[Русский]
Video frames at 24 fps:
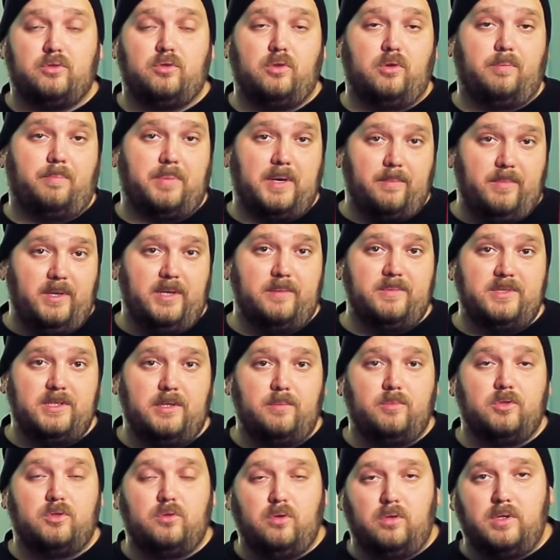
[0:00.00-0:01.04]
то проблем с
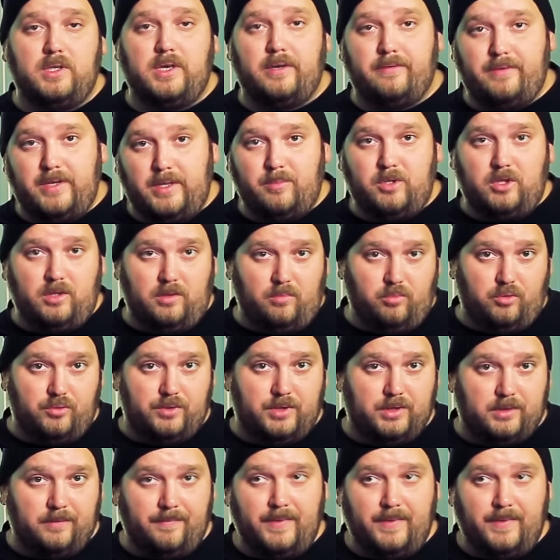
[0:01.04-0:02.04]
ними долгое время не будет.